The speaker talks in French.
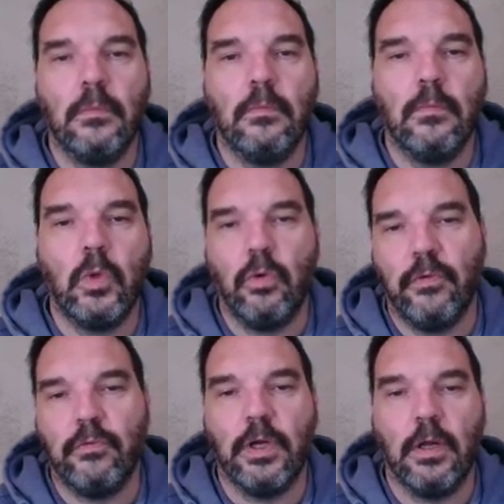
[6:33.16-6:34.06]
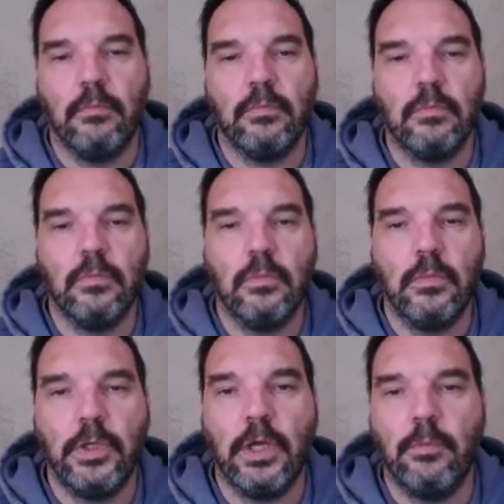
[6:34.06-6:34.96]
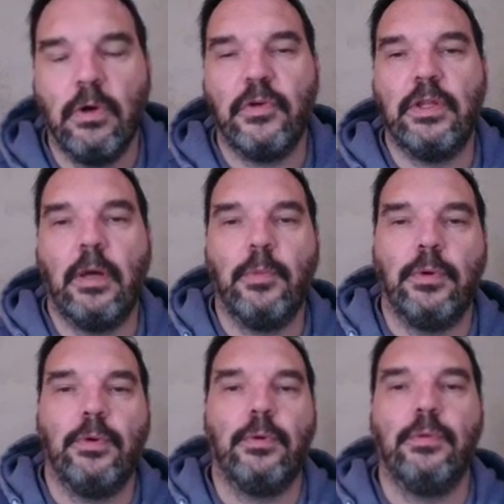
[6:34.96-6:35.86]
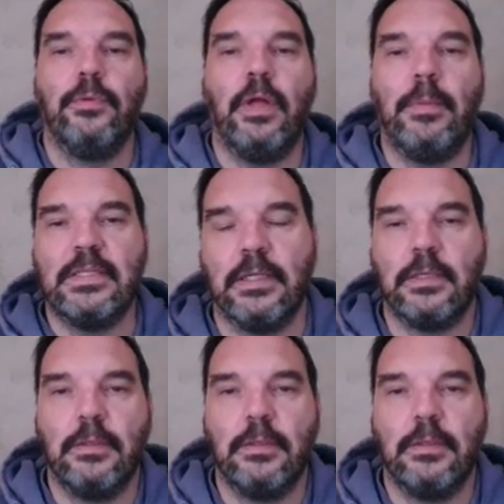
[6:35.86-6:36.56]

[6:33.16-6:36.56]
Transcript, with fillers: On va venir là. Également avec dame, euh, dame à 5.